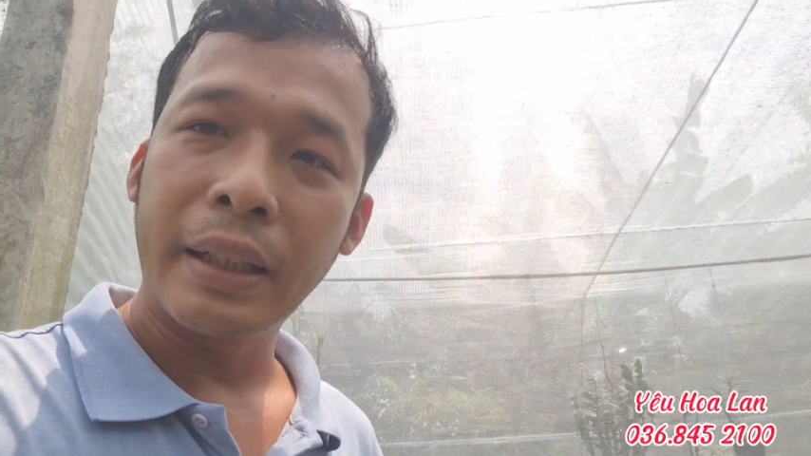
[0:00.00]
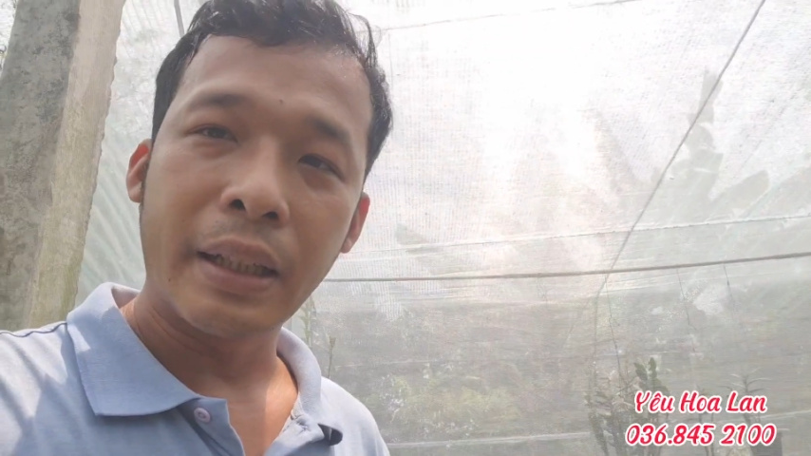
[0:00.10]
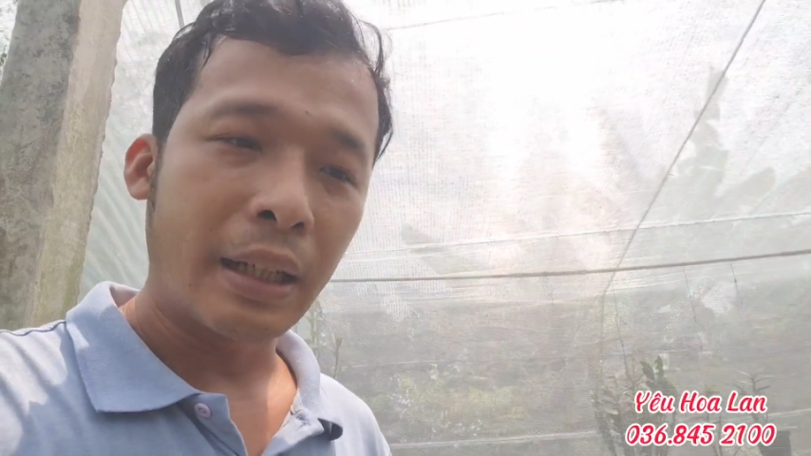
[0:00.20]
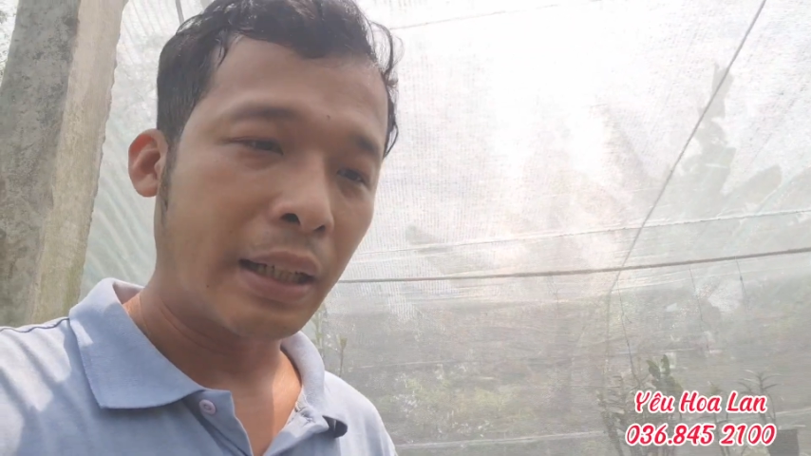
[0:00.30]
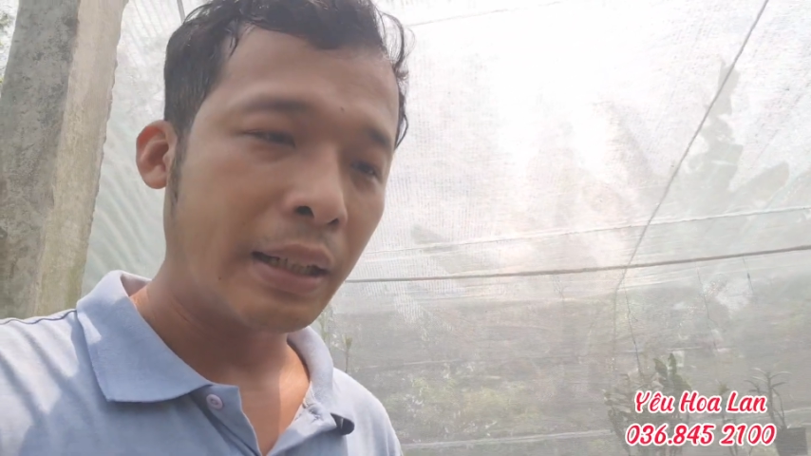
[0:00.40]

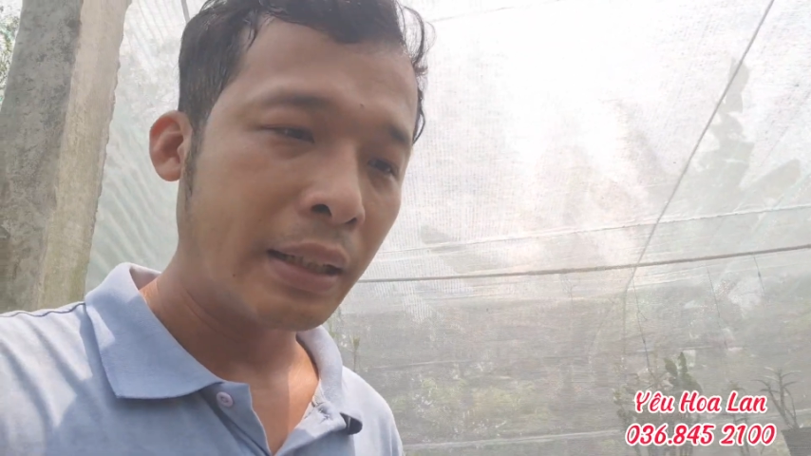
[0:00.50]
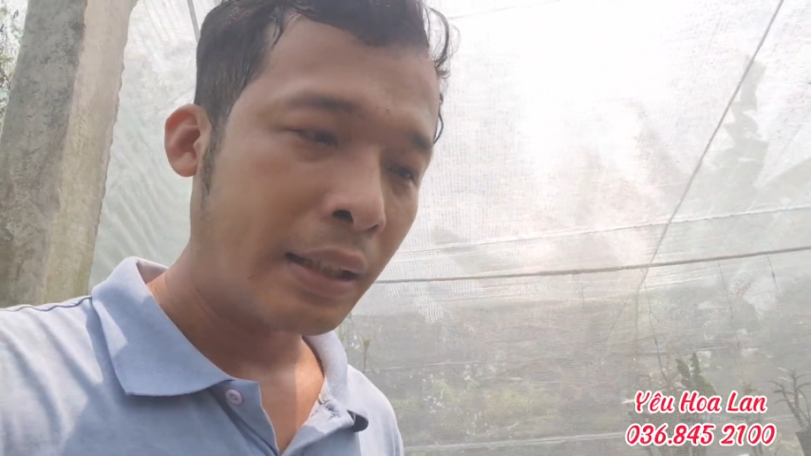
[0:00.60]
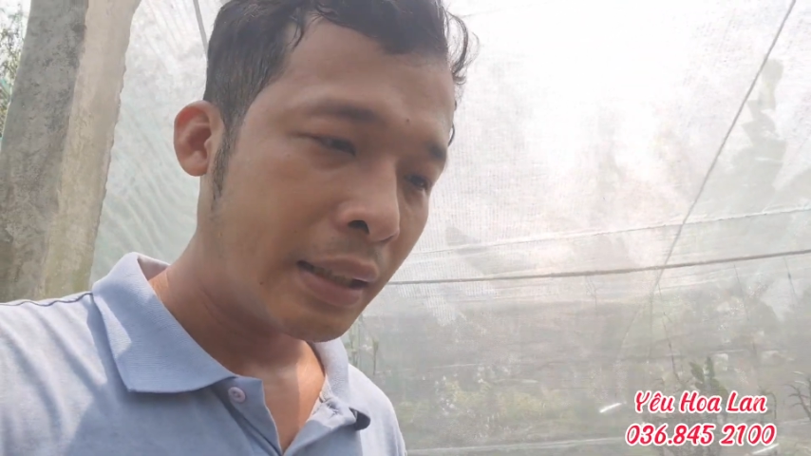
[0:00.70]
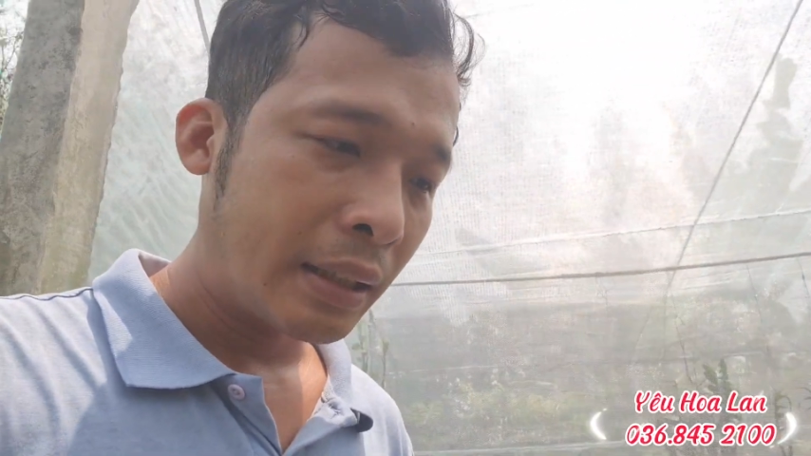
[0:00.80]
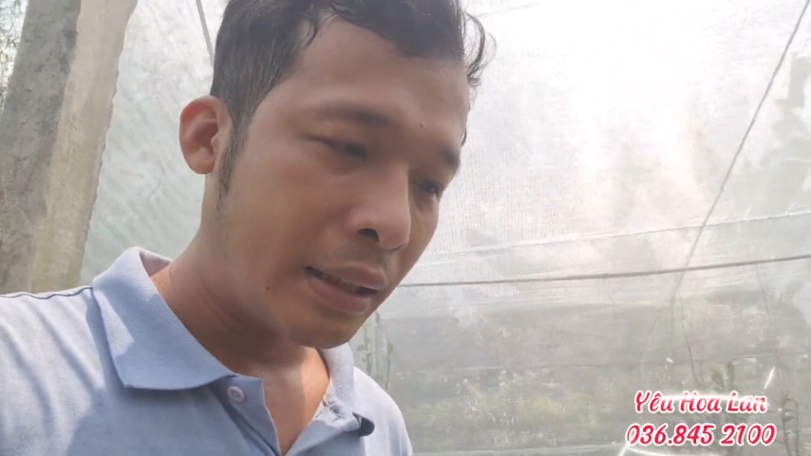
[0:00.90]
thì uh,
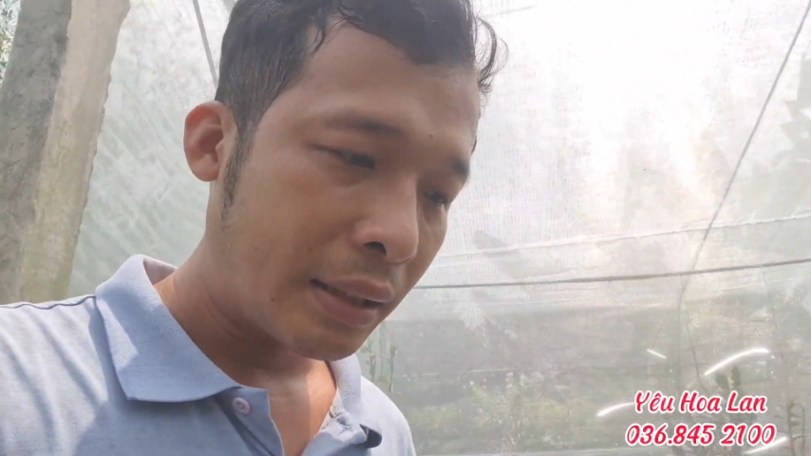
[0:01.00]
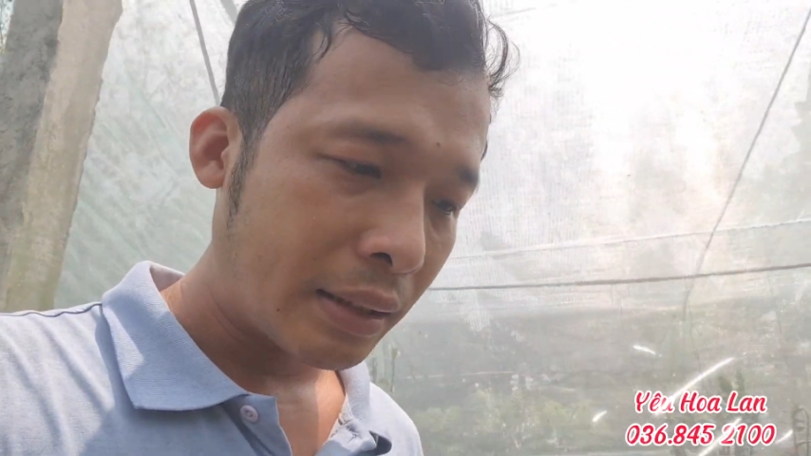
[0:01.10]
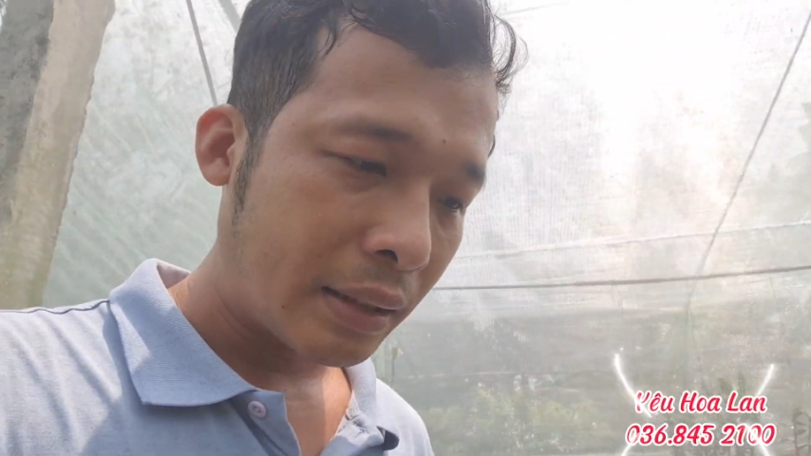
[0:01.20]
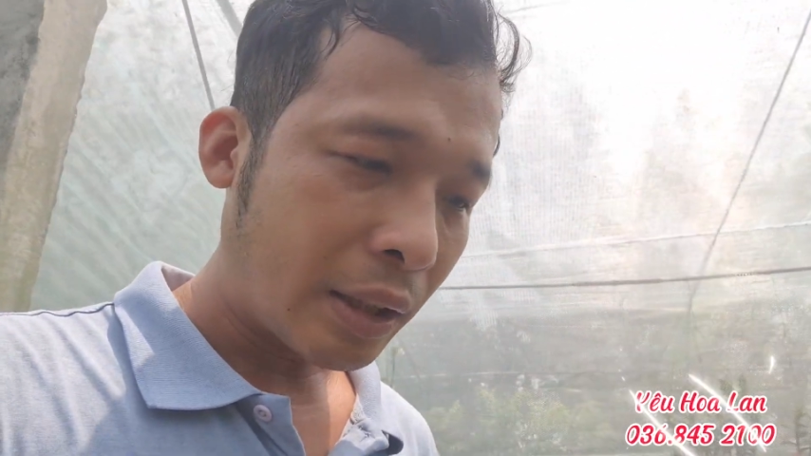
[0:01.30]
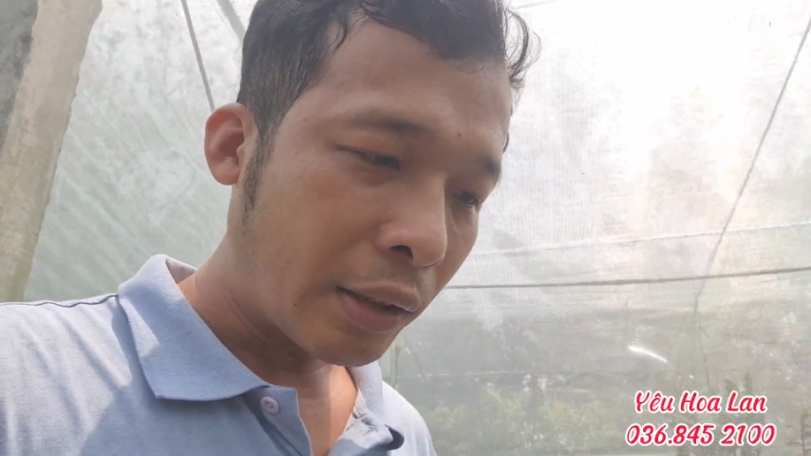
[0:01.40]

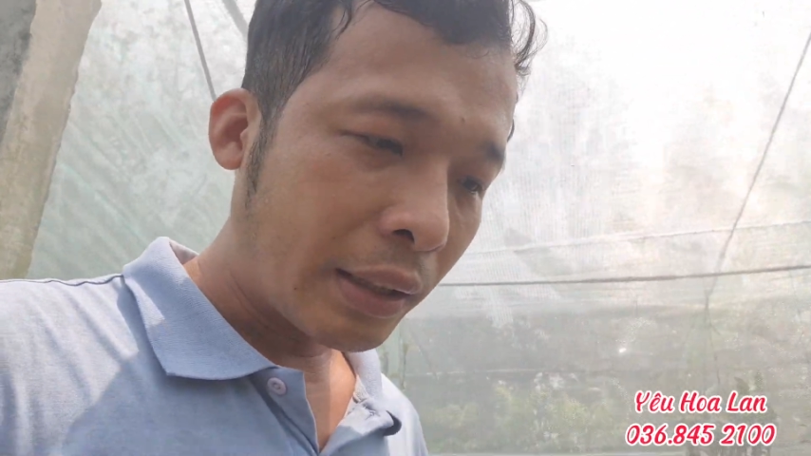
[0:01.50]
có